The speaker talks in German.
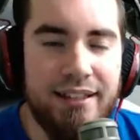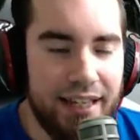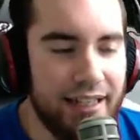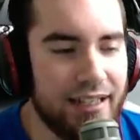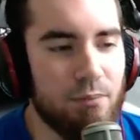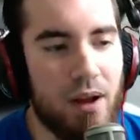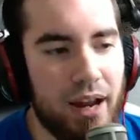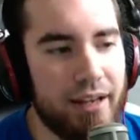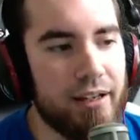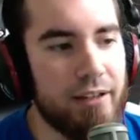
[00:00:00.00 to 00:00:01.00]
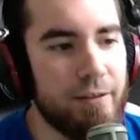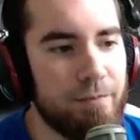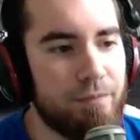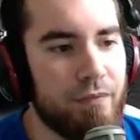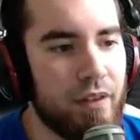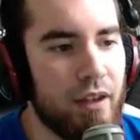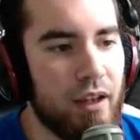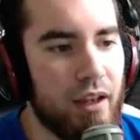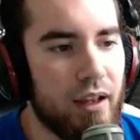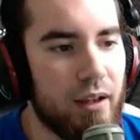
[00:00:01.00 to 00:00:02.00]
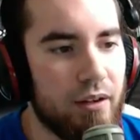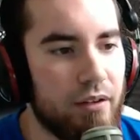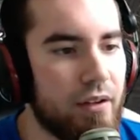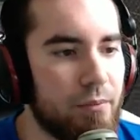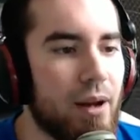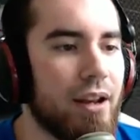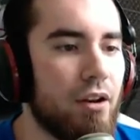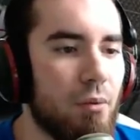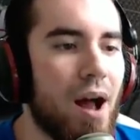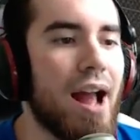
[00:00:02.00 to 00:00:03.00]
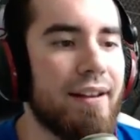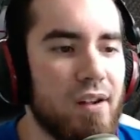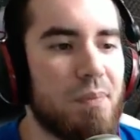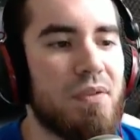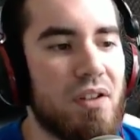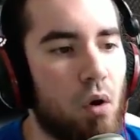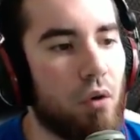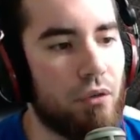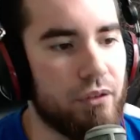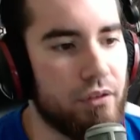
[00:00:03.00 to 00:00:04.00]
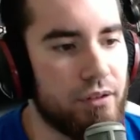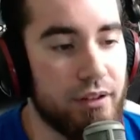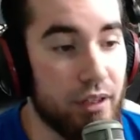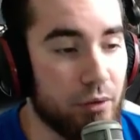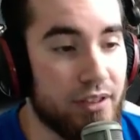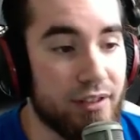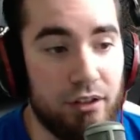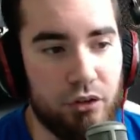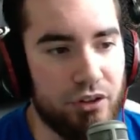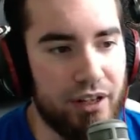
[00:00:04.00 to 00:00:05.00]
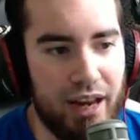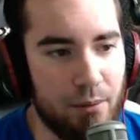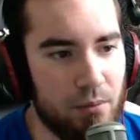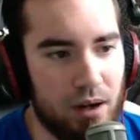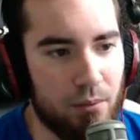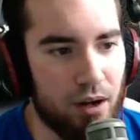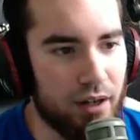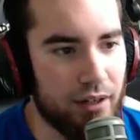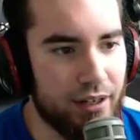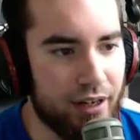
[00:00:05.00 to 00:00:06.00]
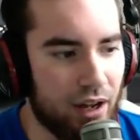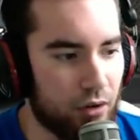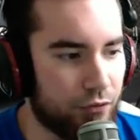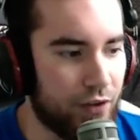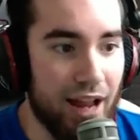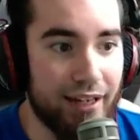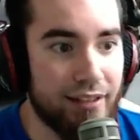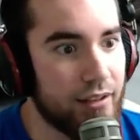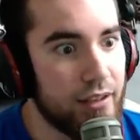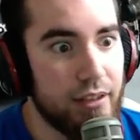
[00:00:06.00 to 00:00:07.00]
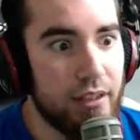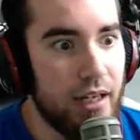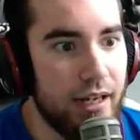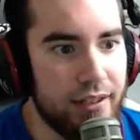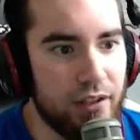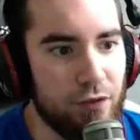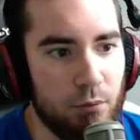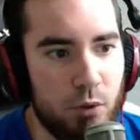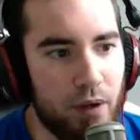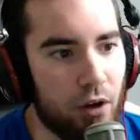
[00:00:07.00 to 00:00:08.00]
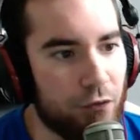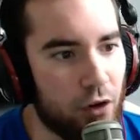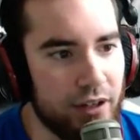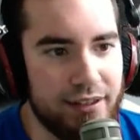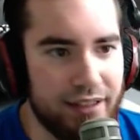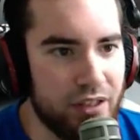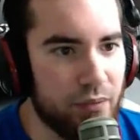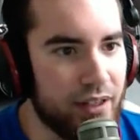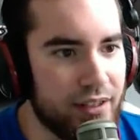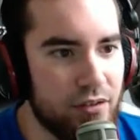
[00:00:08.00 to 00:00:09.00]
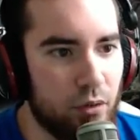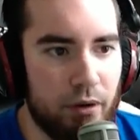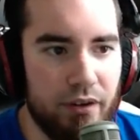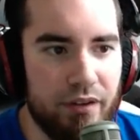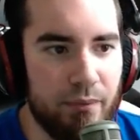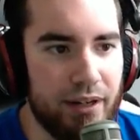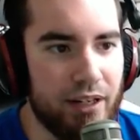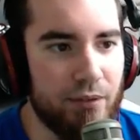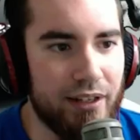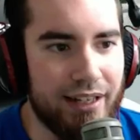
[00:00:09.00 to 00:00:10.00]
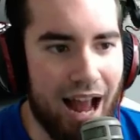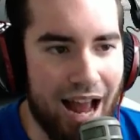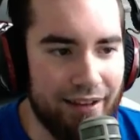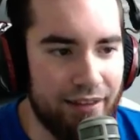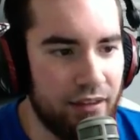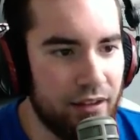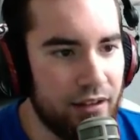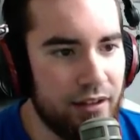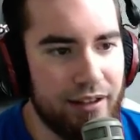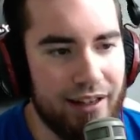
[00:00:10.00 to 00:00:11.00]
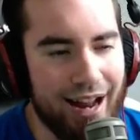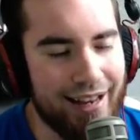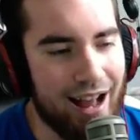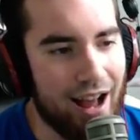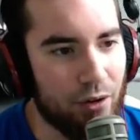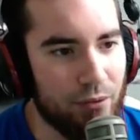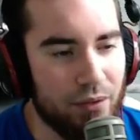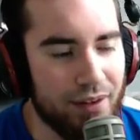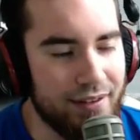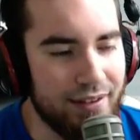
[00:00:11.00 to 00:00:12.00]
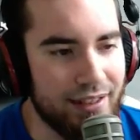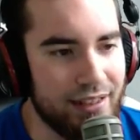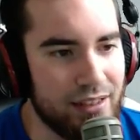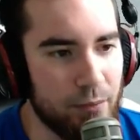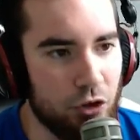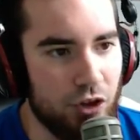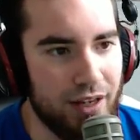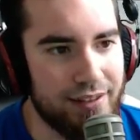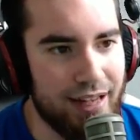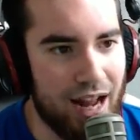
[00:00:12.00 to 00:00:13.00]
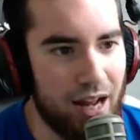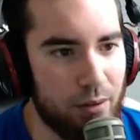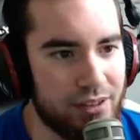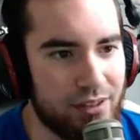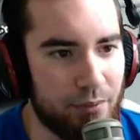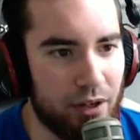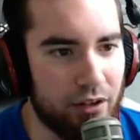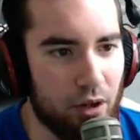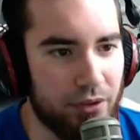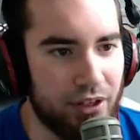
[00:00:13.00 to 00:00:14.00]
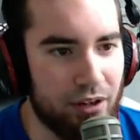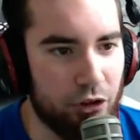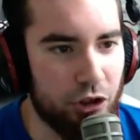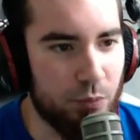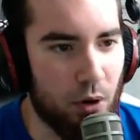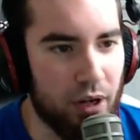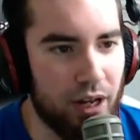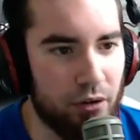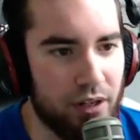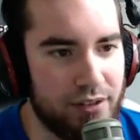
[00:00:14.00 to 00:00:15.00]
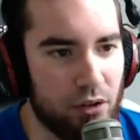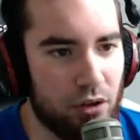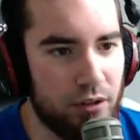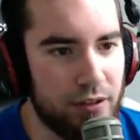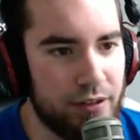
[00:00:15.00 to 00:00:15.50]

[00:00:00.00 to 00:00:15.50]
nicht meine, meine Nummer 1 Option. Ich würde sie natürlich nehmen, aber keine Ahnung. Vielleicht ist es vom Spiel auch vorgesehen, dass man das nur bei WrestleMania gewinnen kann? Keine Ahnung, was weiß ich nicht. Ist mir auch scheißegal. Müsst ihr mir in den Kommentaren auch nicht spoilern oder so.